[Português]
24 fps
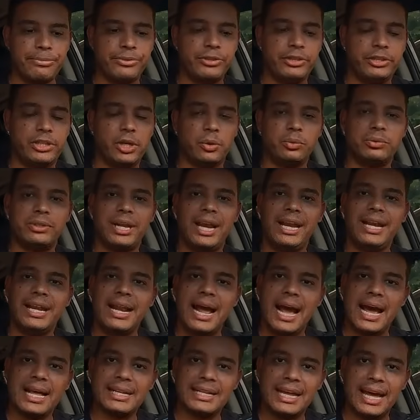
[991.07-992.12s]
Então
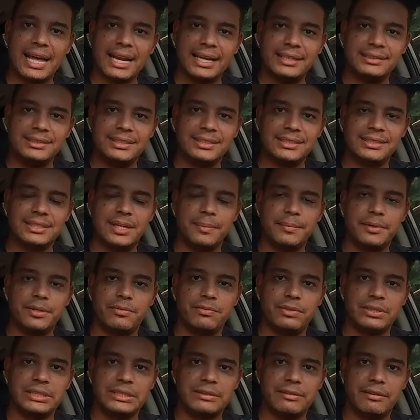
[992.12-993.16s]
treinar na área de exame
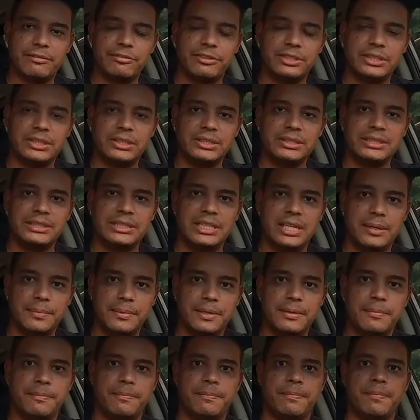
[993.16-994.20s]
que você vai fazer o
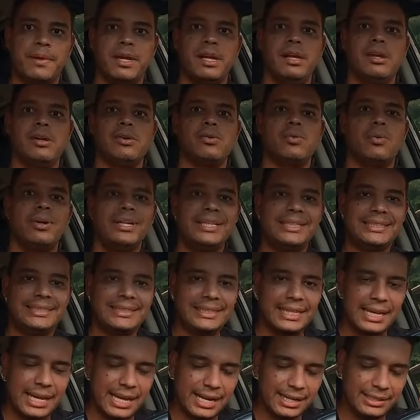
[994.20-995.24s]
exame,
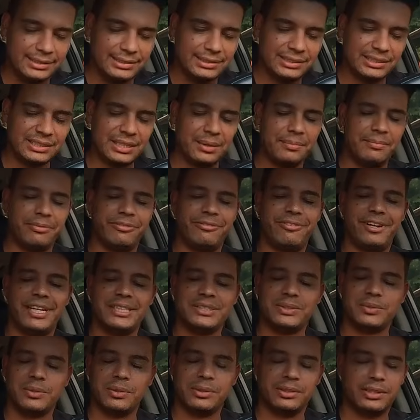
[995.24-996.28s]
conhecer a área de exame
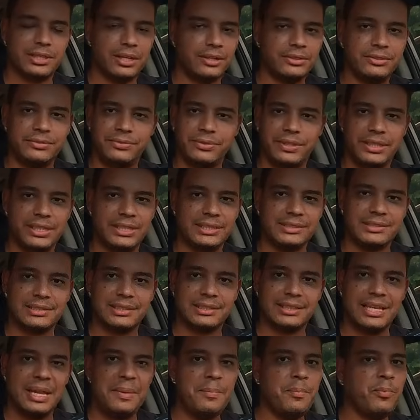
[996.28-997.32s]
faz total
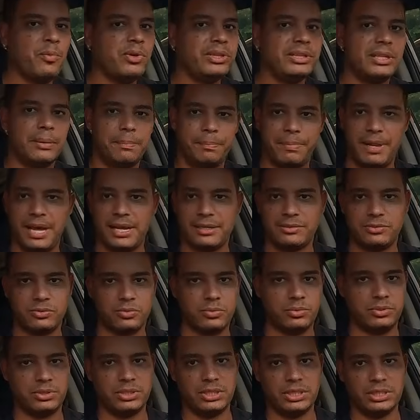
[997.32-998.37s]
diferença. Tem muita placa
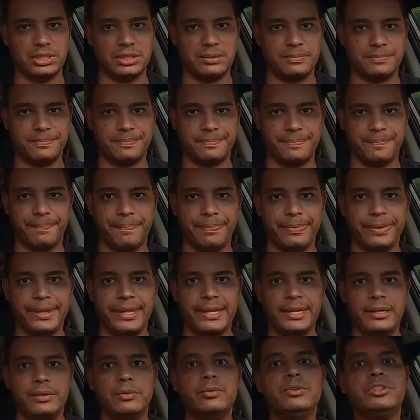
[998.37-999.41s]
escondida.
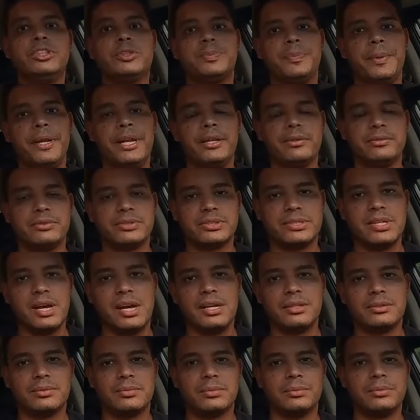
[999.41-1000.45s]
No Espírito
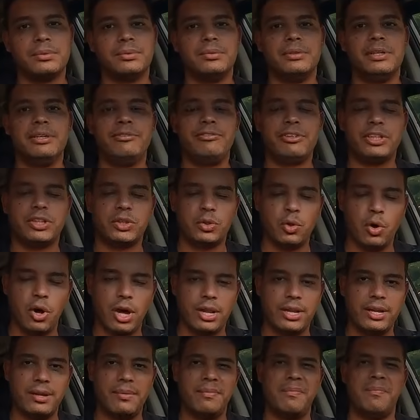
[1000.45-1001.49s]
Santo, em
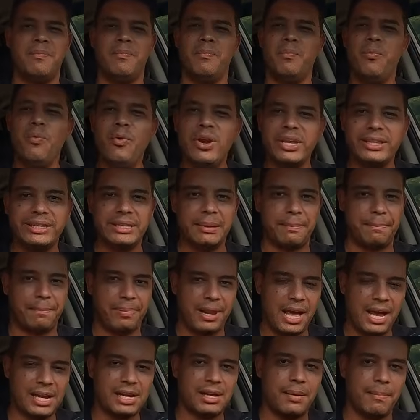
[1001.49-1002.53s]
Vitória, muita
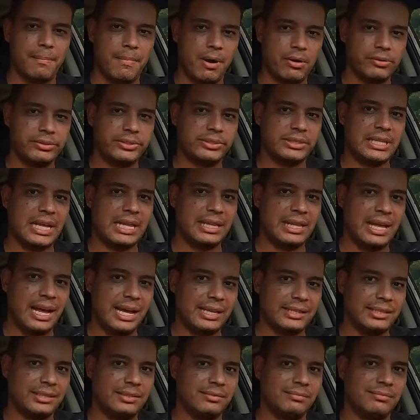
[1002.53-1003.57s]
placa mal
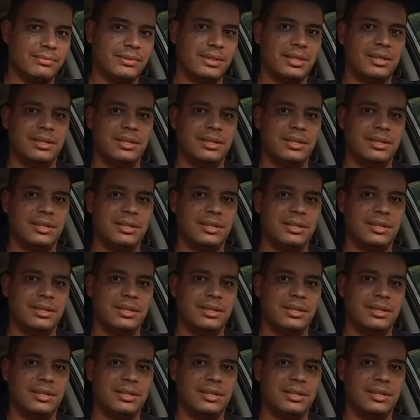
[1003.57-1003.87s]
instalada,